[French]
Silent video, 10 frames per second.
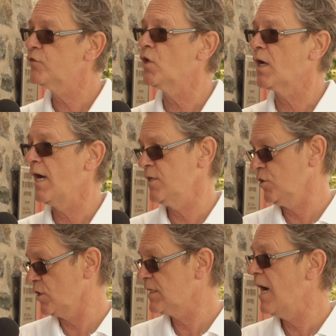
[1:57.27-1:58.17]
qui a gagné
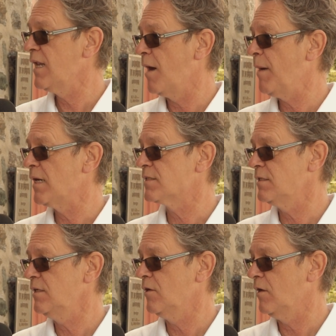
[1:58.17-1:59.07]
un Oscar l'an
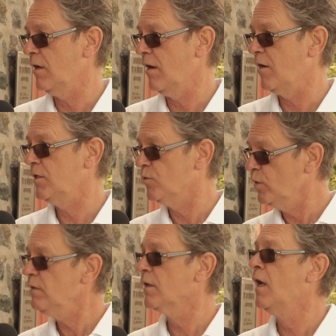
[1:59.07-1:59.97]
passé euh, à Hollywood.